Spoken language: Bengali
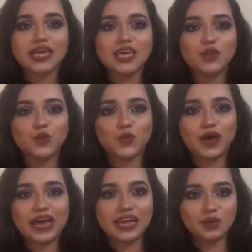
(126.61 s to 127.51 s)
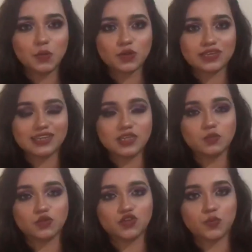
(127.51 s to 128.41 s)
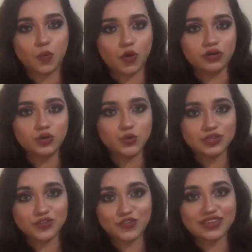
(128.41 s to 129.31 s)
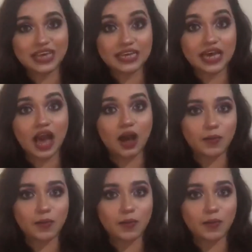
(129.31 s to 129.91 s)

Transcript: কিন্তু এরই মধ্যে তিন বছর পর নুরেসোফা তাকে